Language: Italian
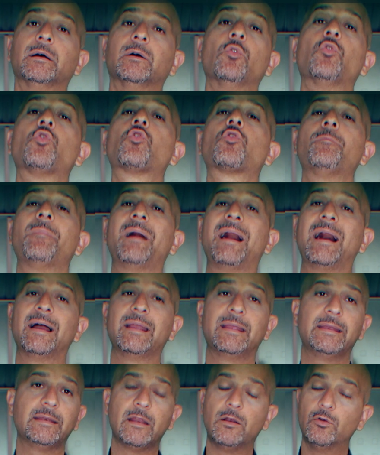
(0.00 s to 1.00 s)

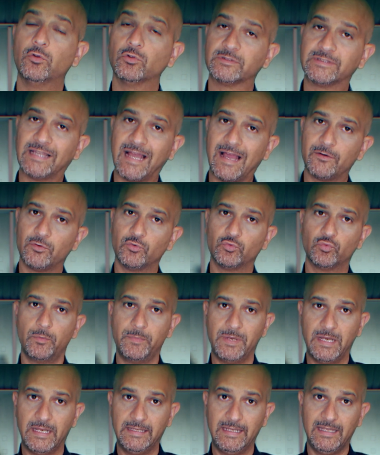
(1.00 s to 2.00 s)
ormai nel lontano
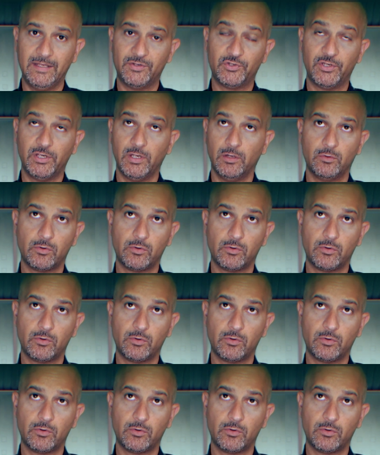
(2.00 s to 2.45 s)
2010.